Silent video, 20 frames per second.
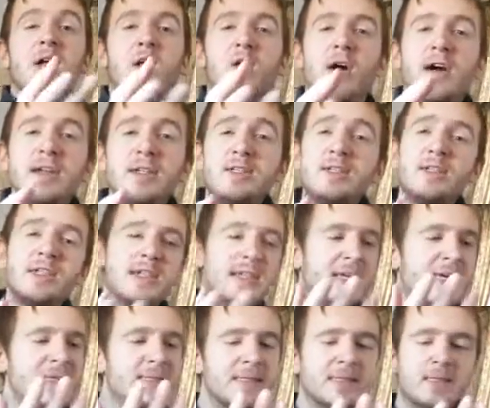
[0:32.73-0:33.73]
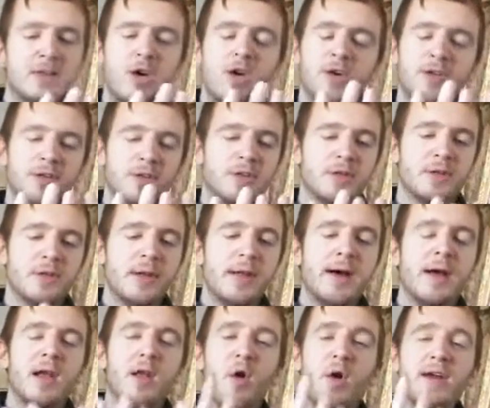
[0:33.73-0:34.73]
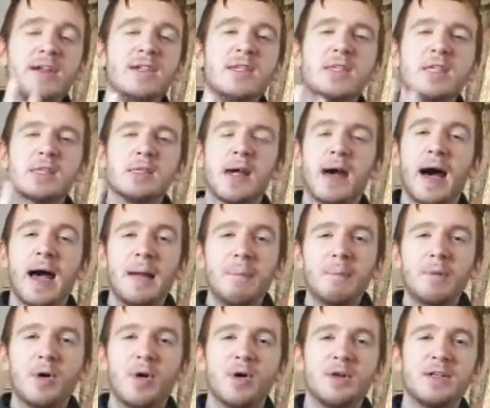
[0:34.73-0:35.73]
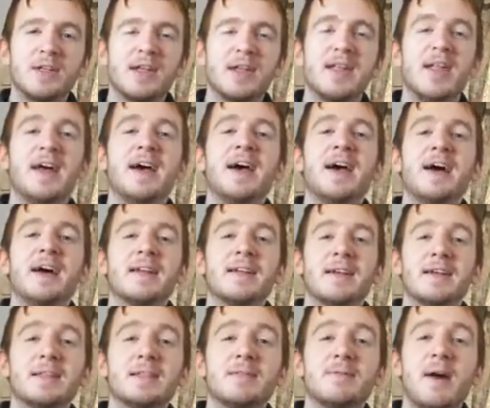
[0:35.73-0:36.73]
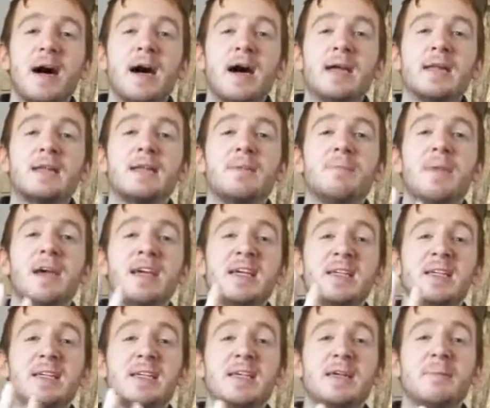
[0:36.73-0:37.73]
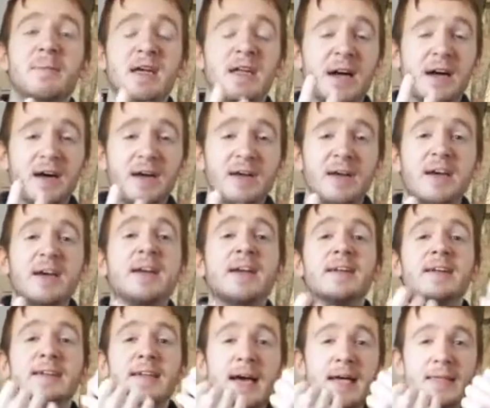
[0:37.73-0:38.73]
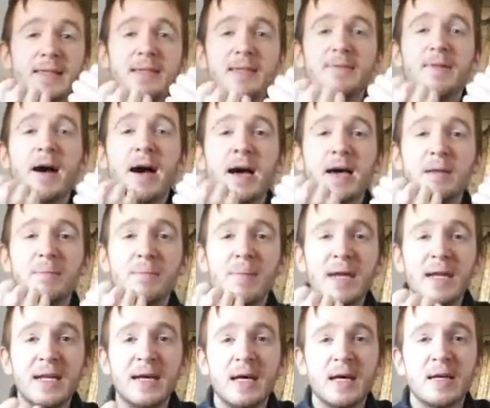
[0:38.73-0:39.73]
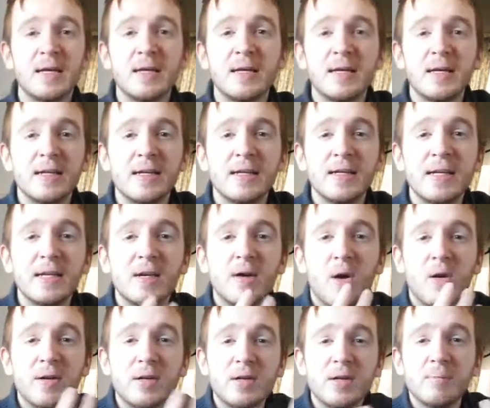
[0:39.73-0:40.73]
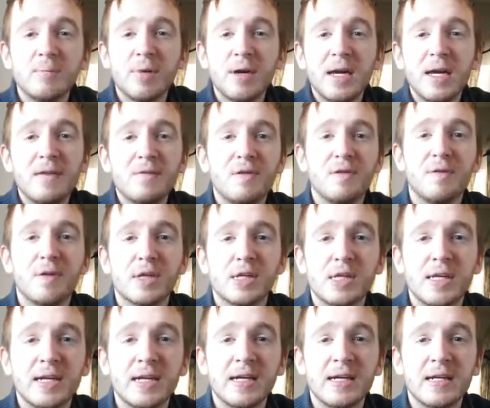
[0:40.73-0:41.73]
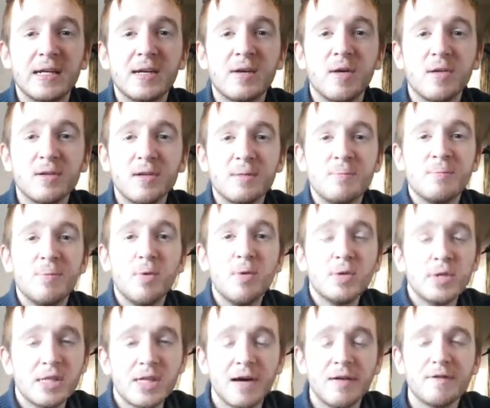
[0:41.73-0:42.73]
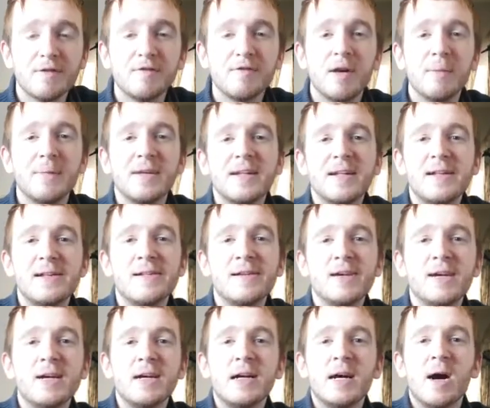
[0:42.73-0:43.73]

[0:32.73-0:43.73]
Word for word: Leute, die lesen konnten, Leute, die schreiben konnten, das waren die mächtigen Männer. Das waren Männer, die konnten Briefe verschicken, die konnten Botschaften vermitteln.